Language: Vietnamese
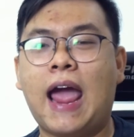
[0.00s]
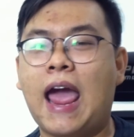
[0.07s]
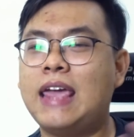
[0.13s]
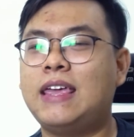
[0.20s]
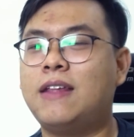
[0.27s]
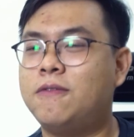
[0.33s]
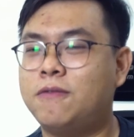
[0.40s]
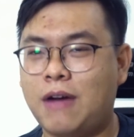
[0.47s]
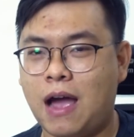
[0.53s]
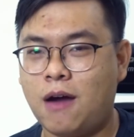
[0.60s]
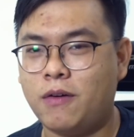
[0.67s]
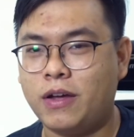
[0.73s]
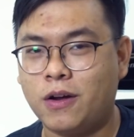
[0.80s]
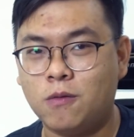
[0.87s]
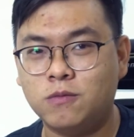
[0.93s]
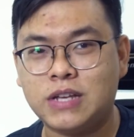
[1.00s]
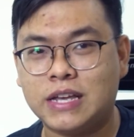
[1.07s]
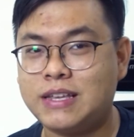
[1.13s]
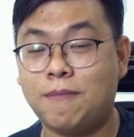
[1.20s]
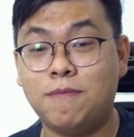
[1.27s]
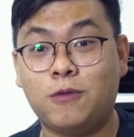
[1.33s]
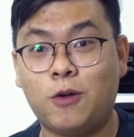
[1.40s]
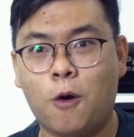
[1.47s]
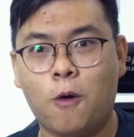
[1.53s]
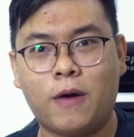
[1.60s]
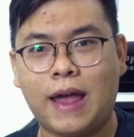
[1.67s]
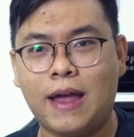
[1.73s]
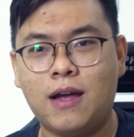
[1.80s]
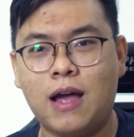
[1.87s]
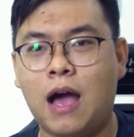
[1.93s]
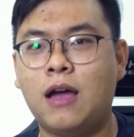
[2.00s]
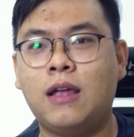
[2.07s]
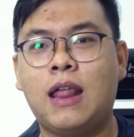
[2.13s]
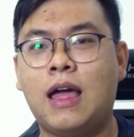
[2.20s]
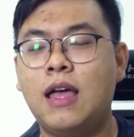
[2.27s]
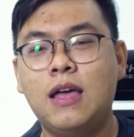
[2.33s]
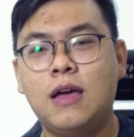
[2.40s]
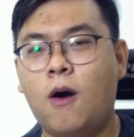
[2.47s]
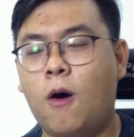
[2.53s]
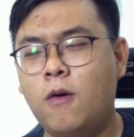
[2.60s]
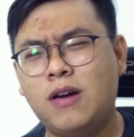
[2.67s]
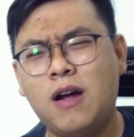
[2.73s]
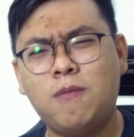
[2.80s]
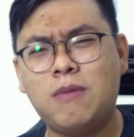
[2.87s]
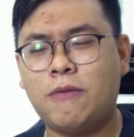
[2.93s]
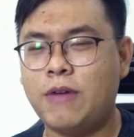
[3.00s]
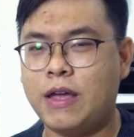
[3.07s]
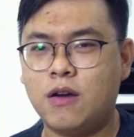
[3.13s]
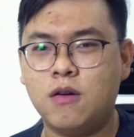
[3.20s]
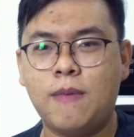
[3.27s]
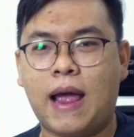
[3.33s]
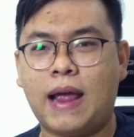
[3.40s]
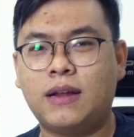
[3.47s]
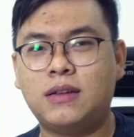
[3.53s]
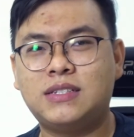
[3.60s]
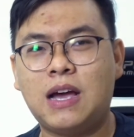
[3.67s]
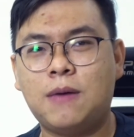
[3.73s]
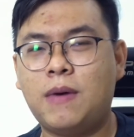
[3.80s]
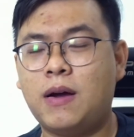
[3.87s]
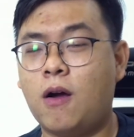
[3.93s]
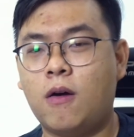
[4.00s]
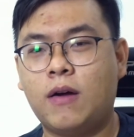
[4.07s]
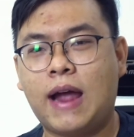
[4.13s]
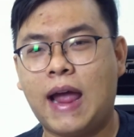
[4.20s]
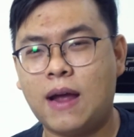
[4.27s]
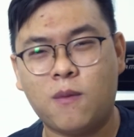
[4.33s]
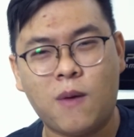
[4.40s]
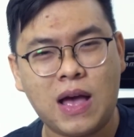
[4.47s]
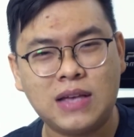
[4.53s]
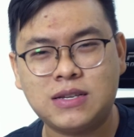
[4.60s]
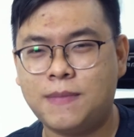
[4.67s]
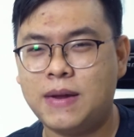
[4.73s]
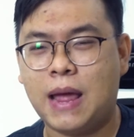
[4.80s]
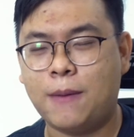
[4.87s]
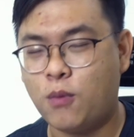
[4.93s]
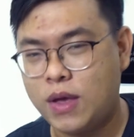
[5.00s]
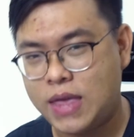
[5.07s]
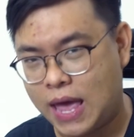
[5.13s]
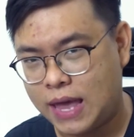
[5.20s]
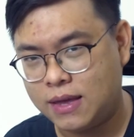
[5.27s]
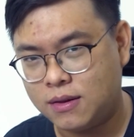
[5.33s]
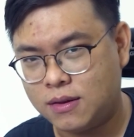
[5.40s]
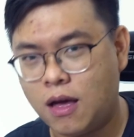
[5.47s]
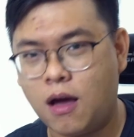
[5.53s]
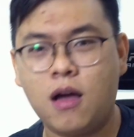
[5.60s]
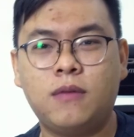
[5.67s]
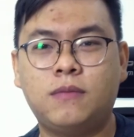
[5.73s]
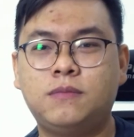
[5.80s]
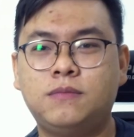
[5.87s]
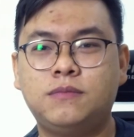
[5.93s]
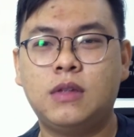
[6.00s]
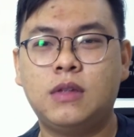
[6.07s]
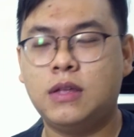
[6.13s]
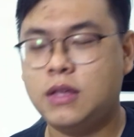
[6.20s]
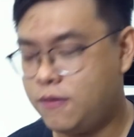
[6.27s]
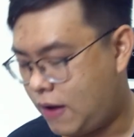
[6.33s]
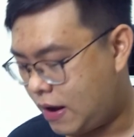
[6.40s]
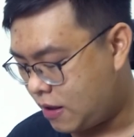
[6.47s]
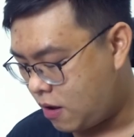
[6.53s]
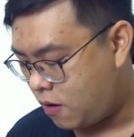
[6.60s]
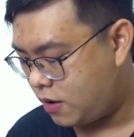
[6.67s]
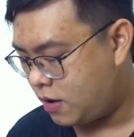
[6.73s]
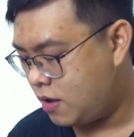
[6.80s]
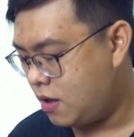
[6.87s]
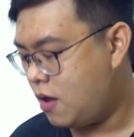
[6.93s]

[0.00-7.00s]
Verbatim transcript: Ai nhìn vào thì cũng sẽ trầm trồ khen ngợi là ôi góc làm việc của bạn sao mà gọn gàng quá, sao mà đẹp quá vậy. Đó, như vậy thôi.